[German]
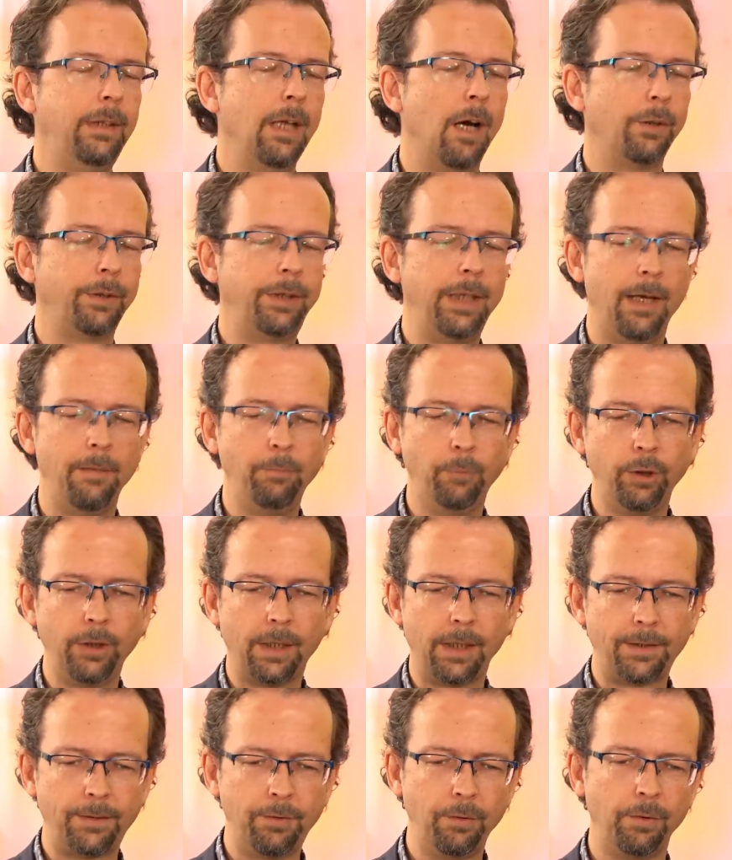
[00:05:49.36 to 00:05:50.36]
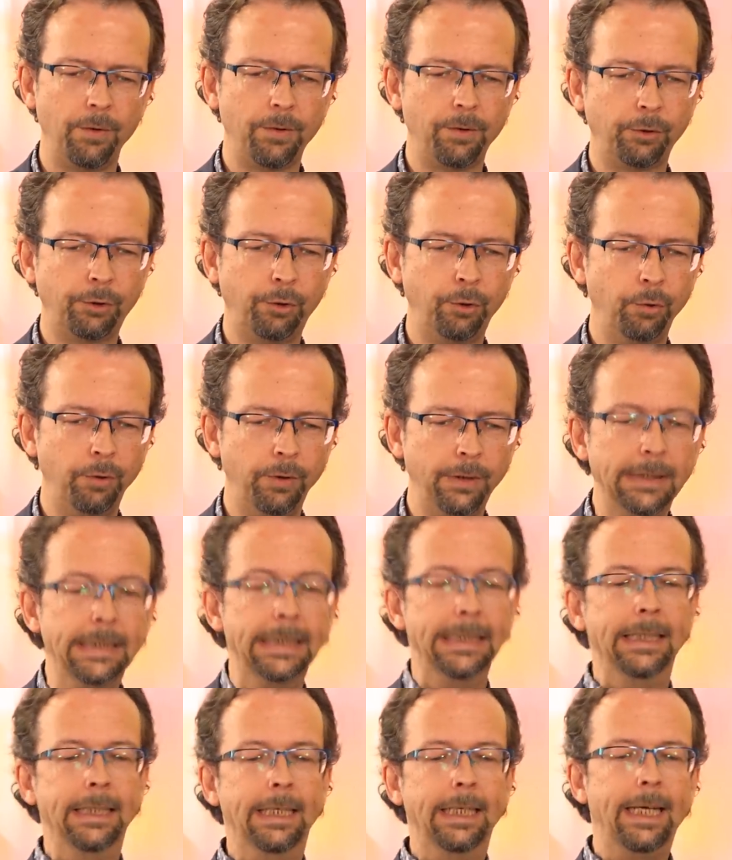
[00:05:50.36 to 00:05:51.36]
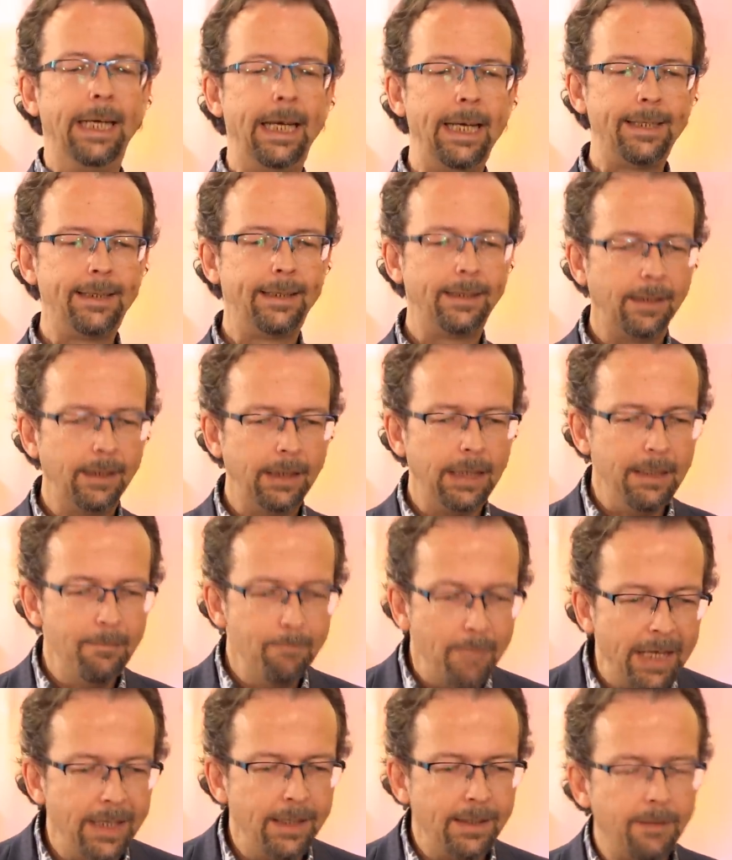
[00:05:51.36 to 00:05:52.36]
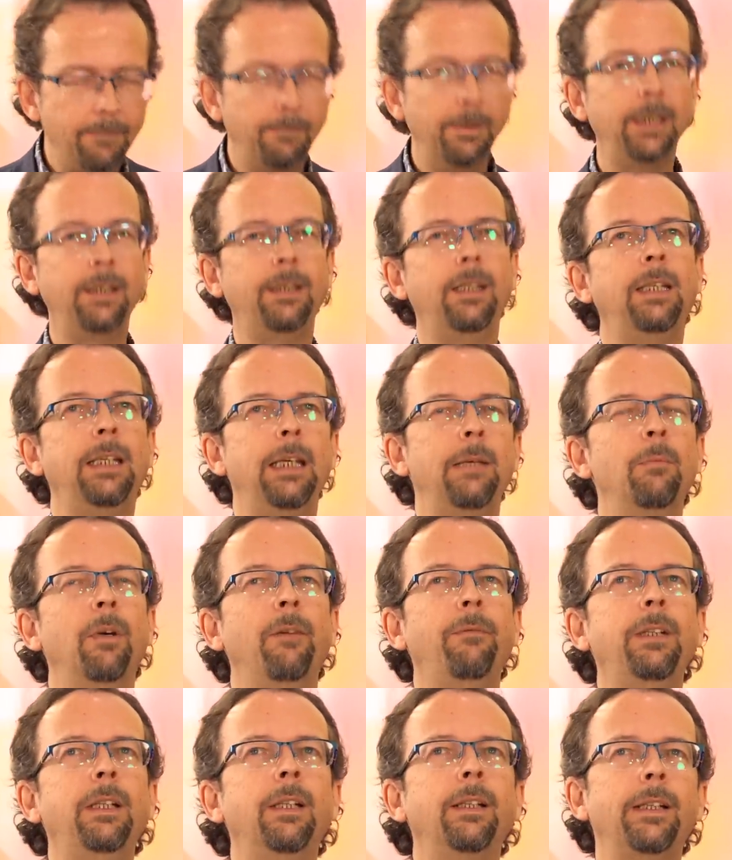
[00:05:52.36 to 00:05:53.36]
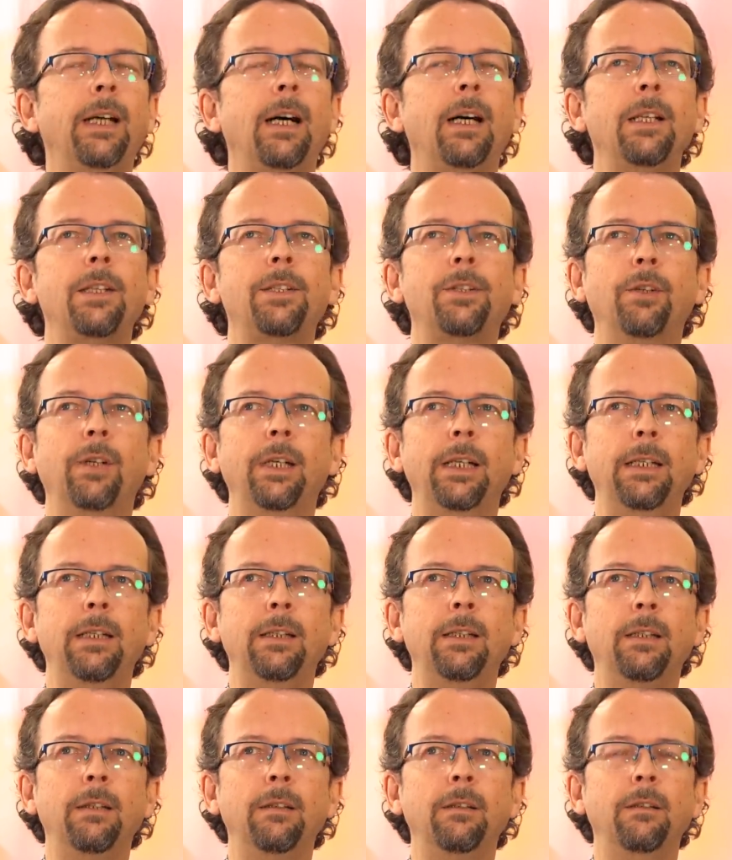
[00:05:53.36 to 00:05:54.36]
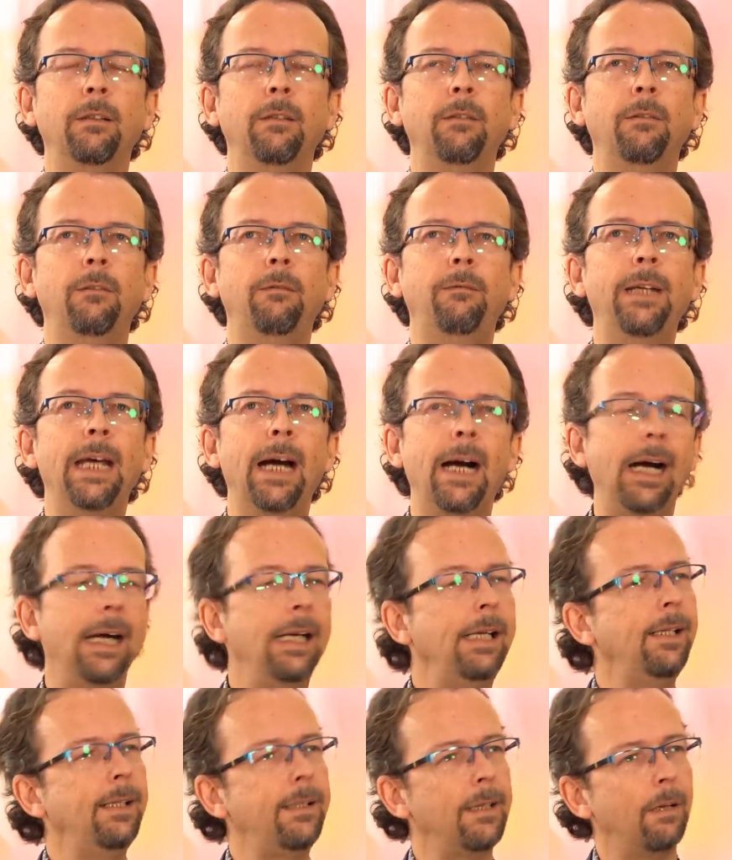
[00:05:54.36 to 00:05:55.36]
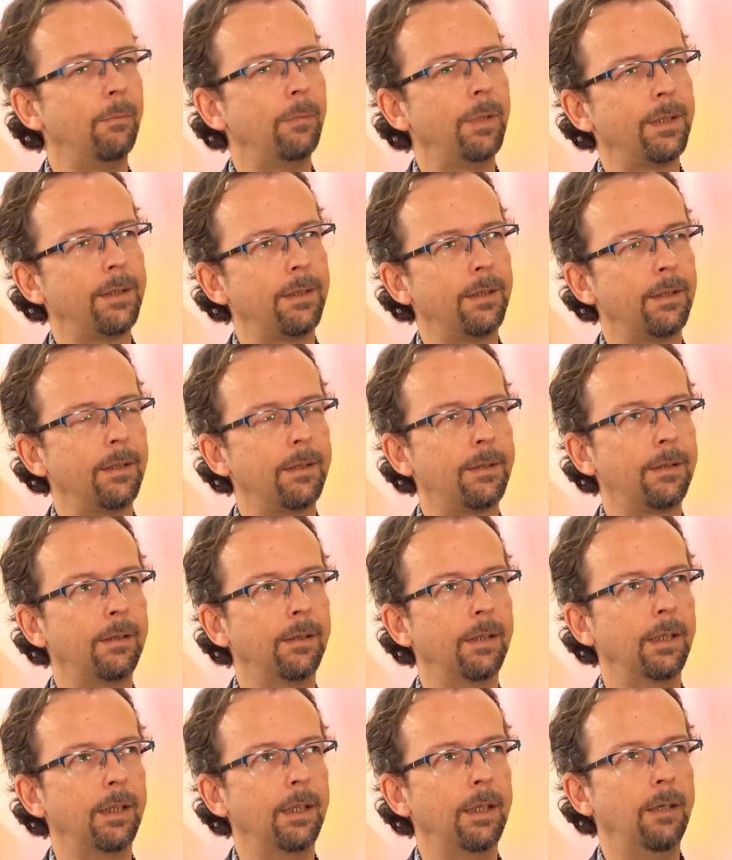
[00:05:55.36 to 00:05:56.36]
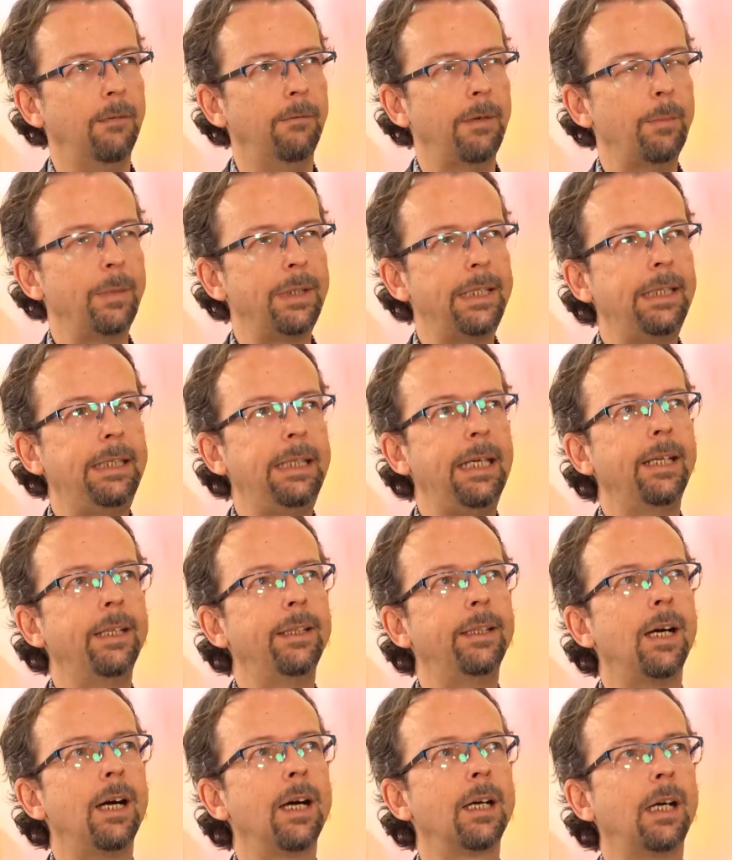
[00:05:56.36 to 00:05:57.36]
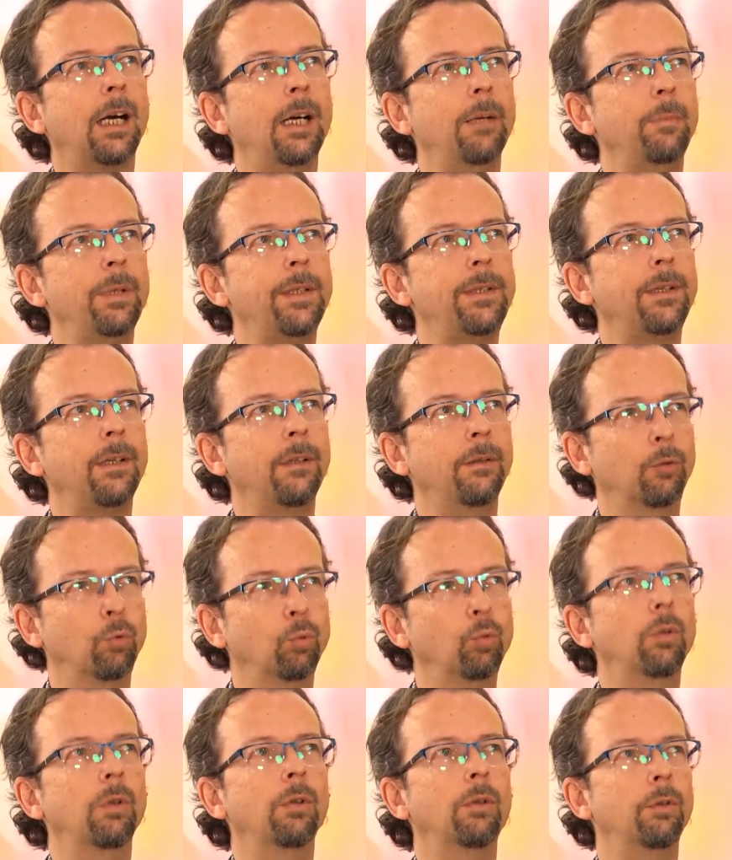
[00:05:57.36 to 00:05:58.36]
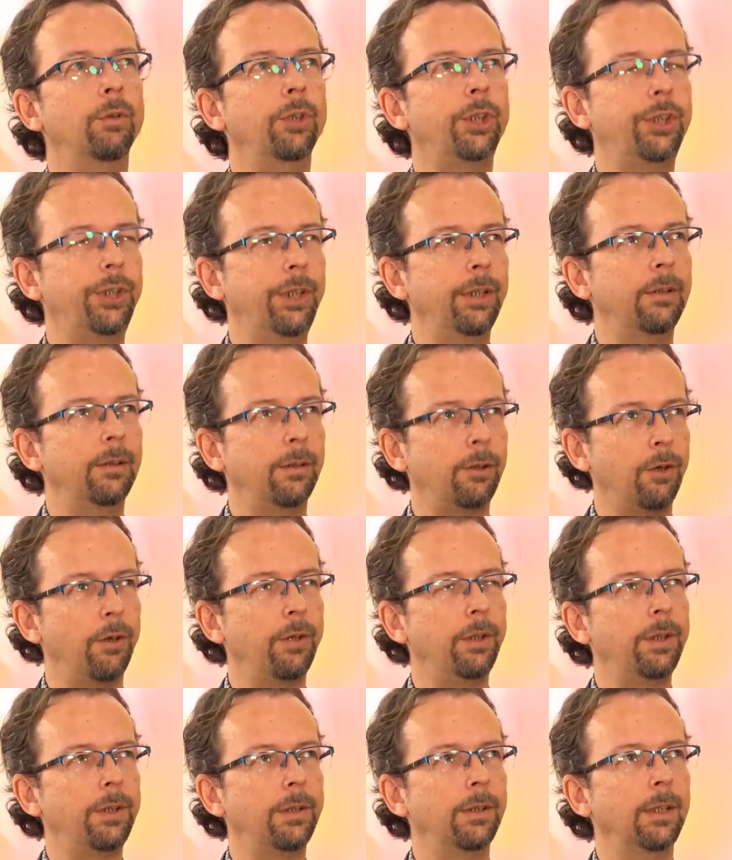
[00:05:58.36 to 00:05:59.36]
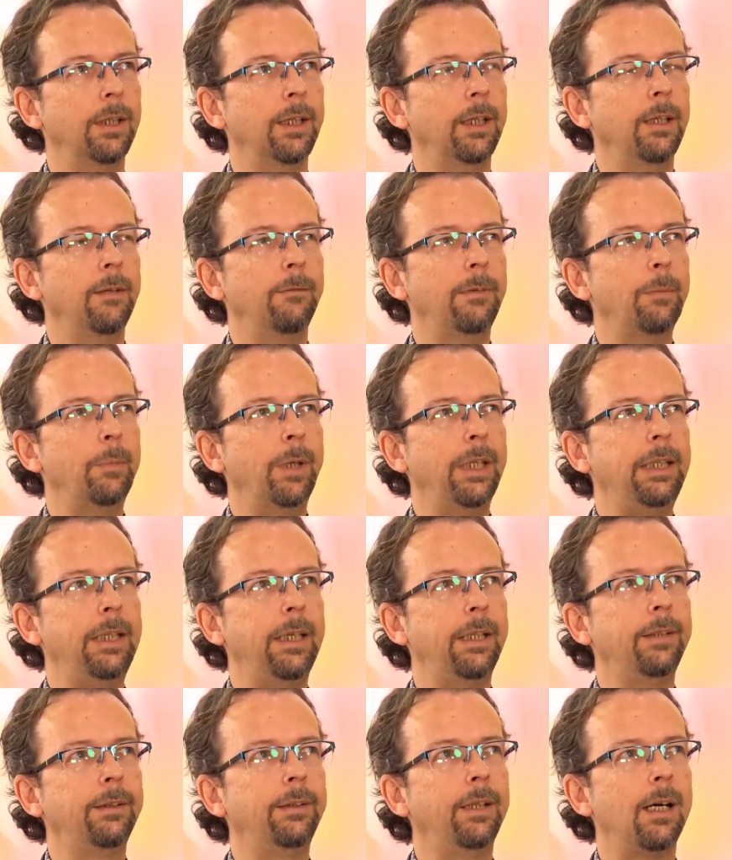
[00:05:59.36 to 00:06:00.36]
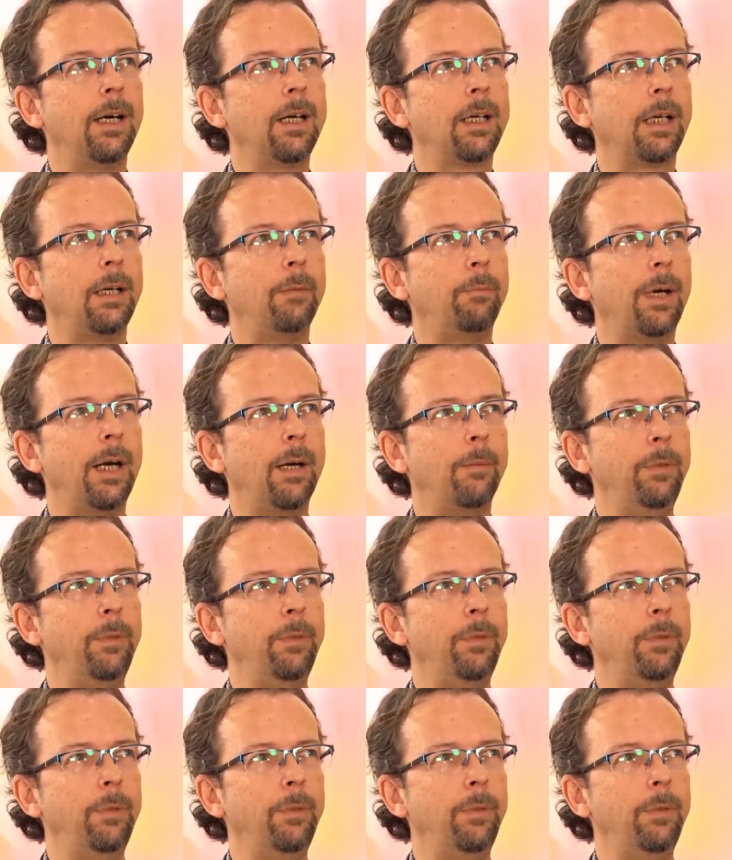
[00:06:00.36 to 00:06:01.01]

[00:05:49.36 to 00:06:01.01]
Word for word: auch die Anmoderation so schön, es immens wichtig, immer wieder daran zu erinnern, wie heilsam es ist, wenn man sich jeden Tag ein bisschen Ruhe und Stille gönnt, wenn man jeden Tag ein paar